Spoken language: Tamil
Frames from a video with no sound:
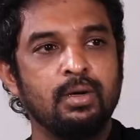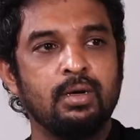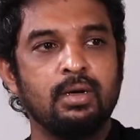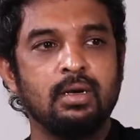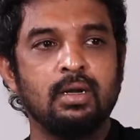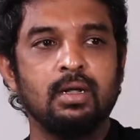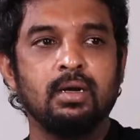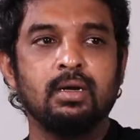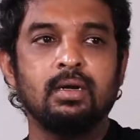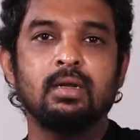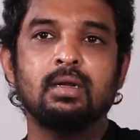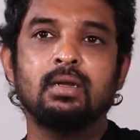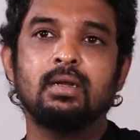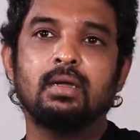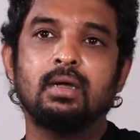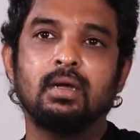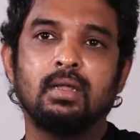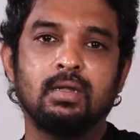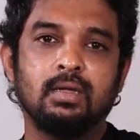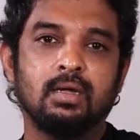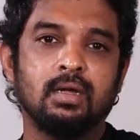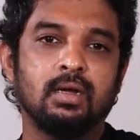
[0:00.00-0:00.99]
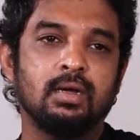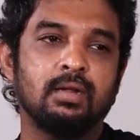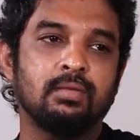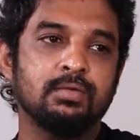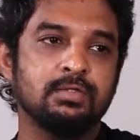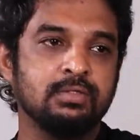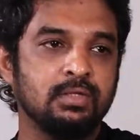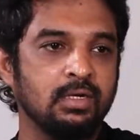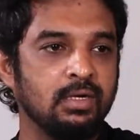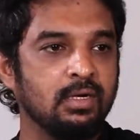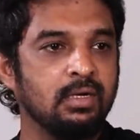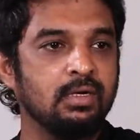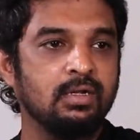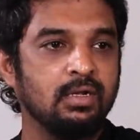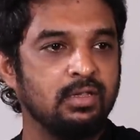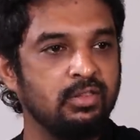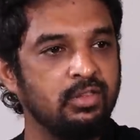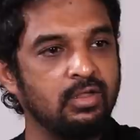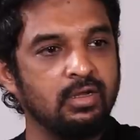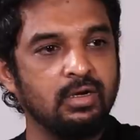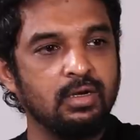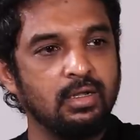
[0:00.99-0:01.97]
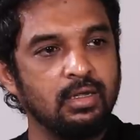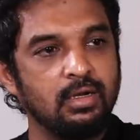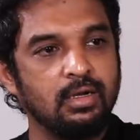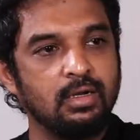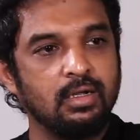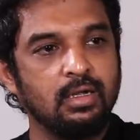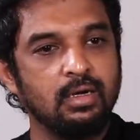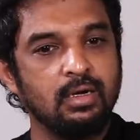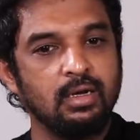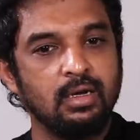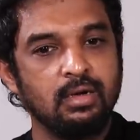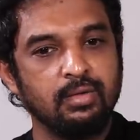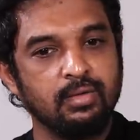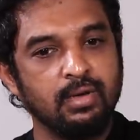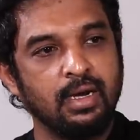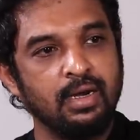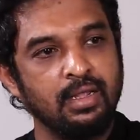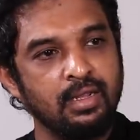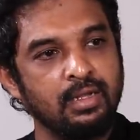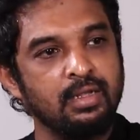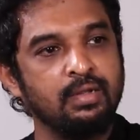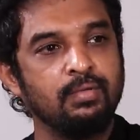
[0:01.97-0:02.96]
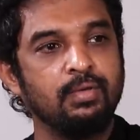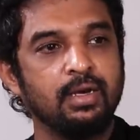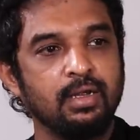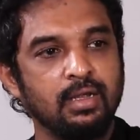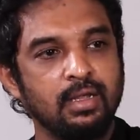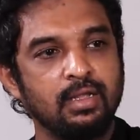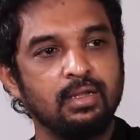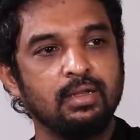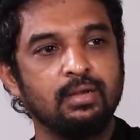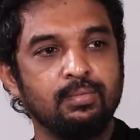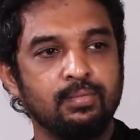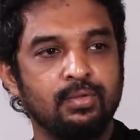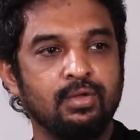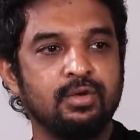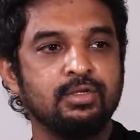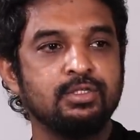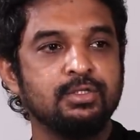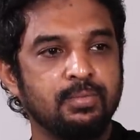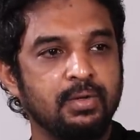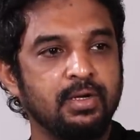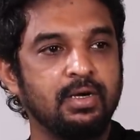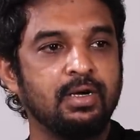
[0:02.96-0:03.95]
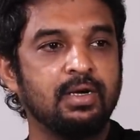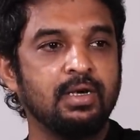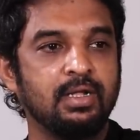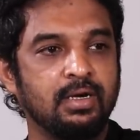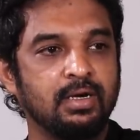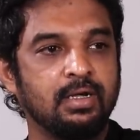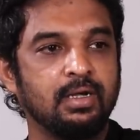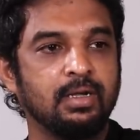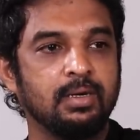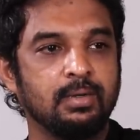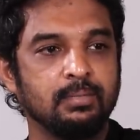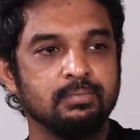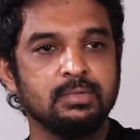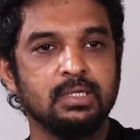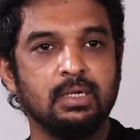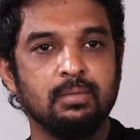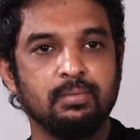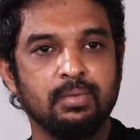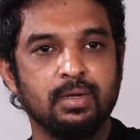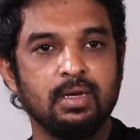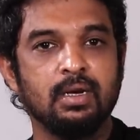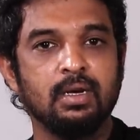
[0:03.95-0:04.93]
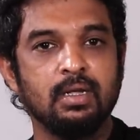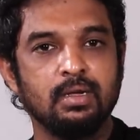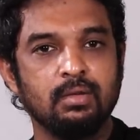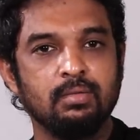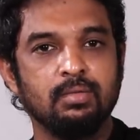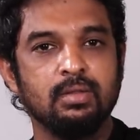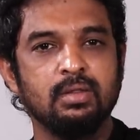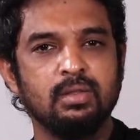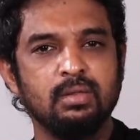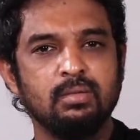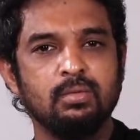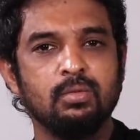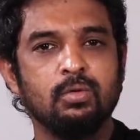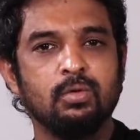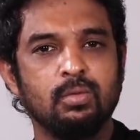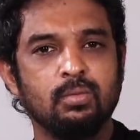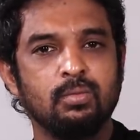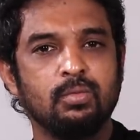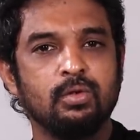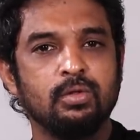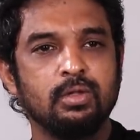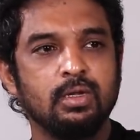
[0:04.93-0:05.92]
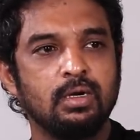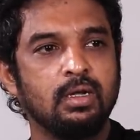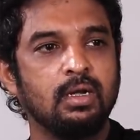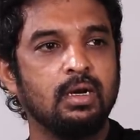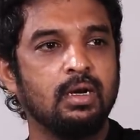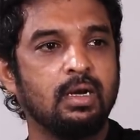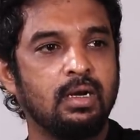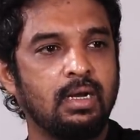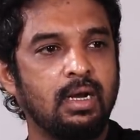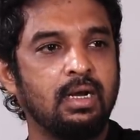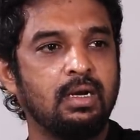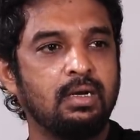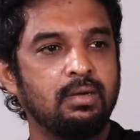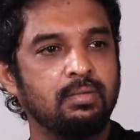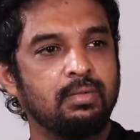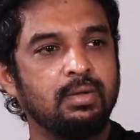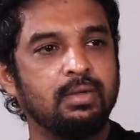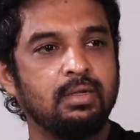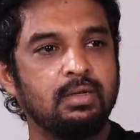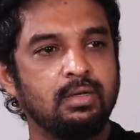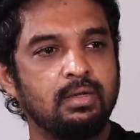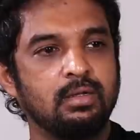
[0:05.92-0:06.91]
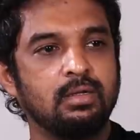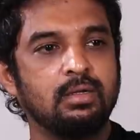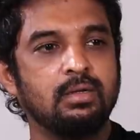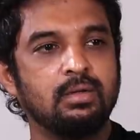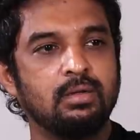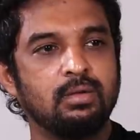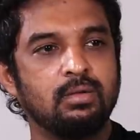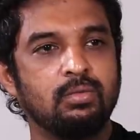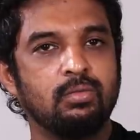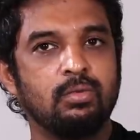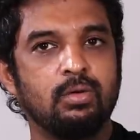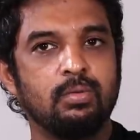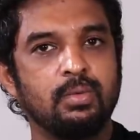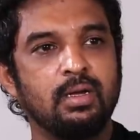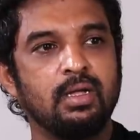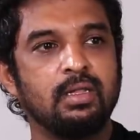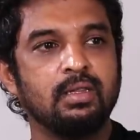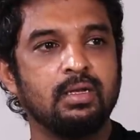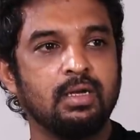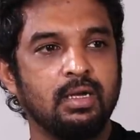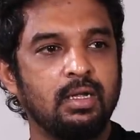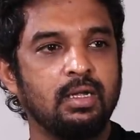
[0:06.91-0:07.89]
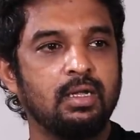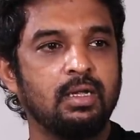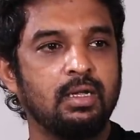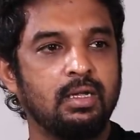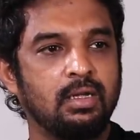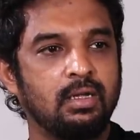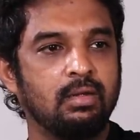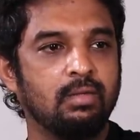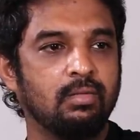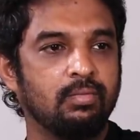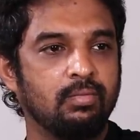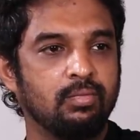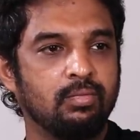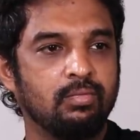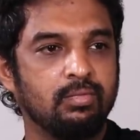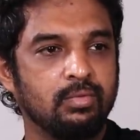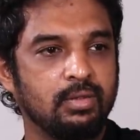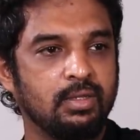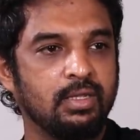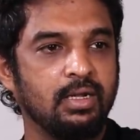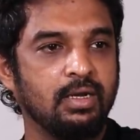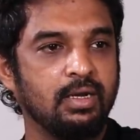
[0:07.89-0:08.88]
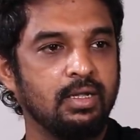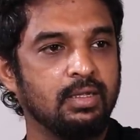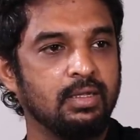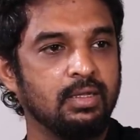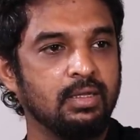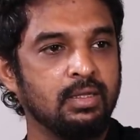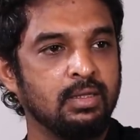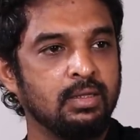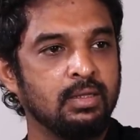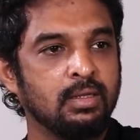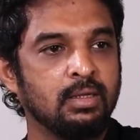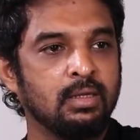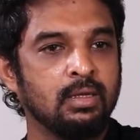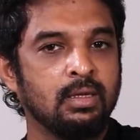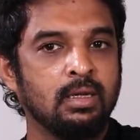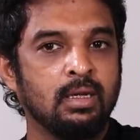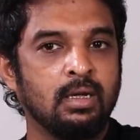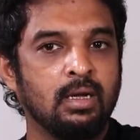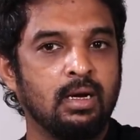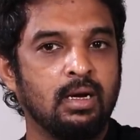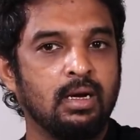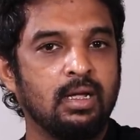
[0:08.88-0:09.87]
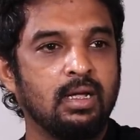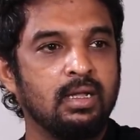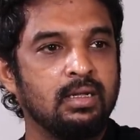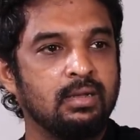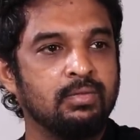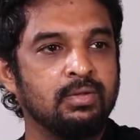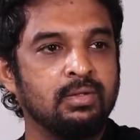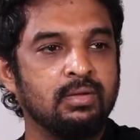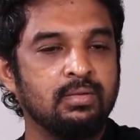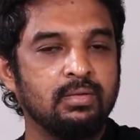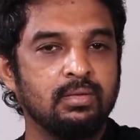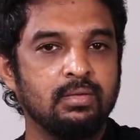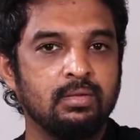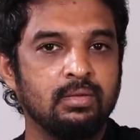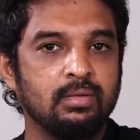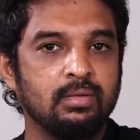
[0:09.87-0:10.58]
பண்ணுறாரு அதுக்கான விஷயங்கள் செஞ்சுக்கிட்டே இருக்காரு அவர் கடைசி வரைக்கும் அதுக்கு முயற்சி பண்ணிகிட்டே இருக்காரு இப்போ எனக்கு வந்து ஒரு மொதல் நாள் நைட்டு வந்துட்டு ஒரு மாதிரி தெரியுது ஆனால் அதை வந்து